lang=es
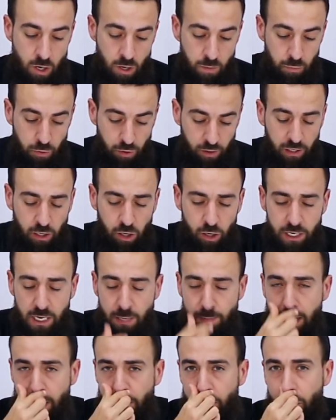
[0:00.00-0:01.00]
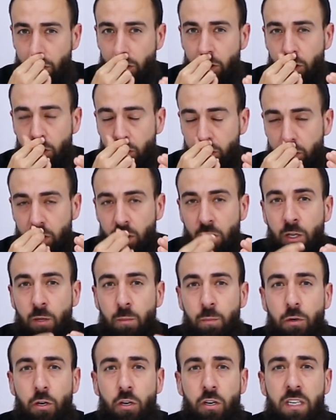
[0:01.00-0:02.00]
¿Por qué lo llamamos
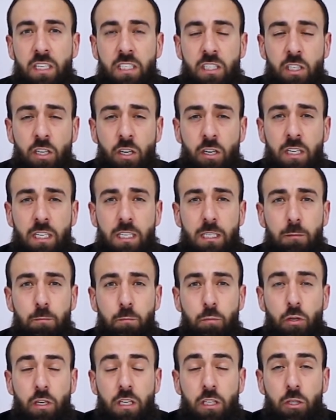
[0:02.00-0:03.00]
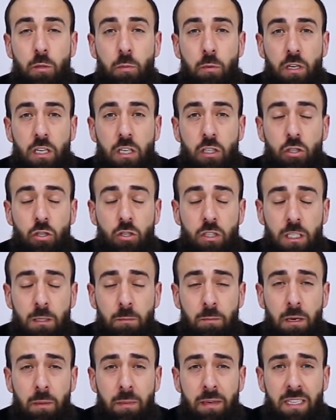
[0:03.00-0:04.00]
Progresiones, por eso, porque son
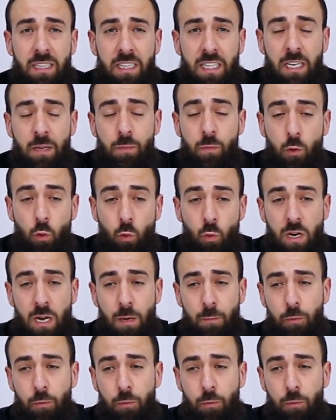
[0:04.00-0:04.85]
simplemente una